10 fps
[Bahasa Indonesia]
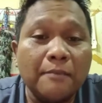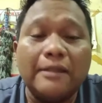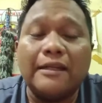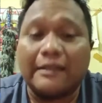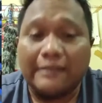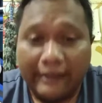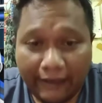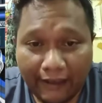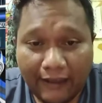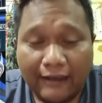Benernya
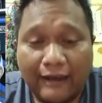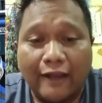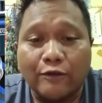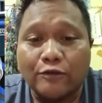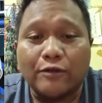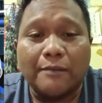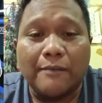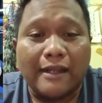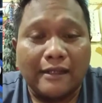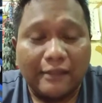ya, kalau untuk
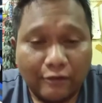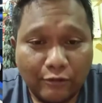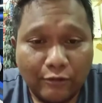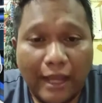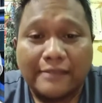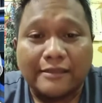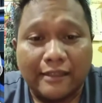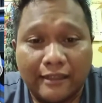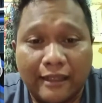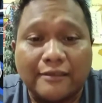lebaran itu
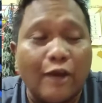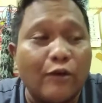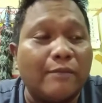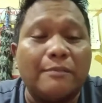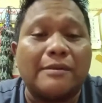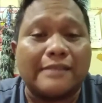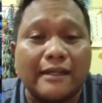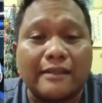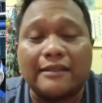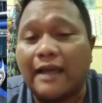hasilnya jauh lebih besar
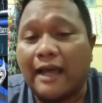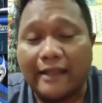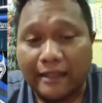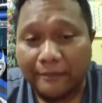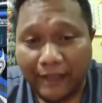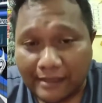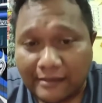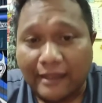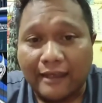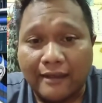ketika hari-hari
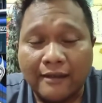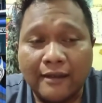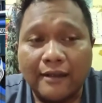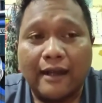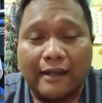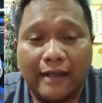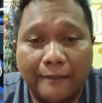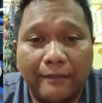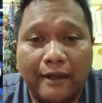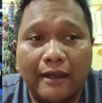biasa. Karena
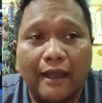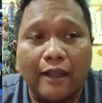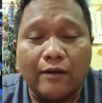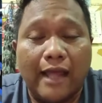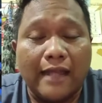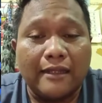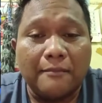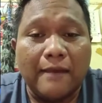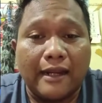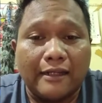apa? Kalau hari
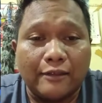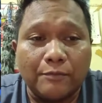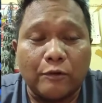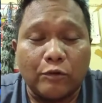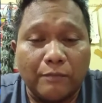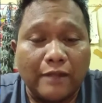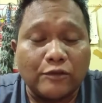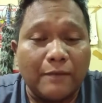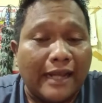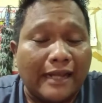lebaran itu penumpang
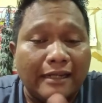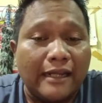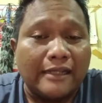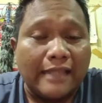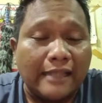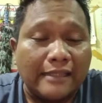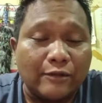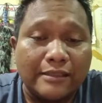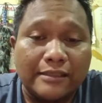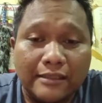cuma ada dari salah satu
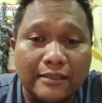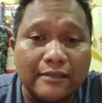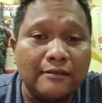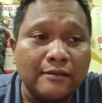sisi.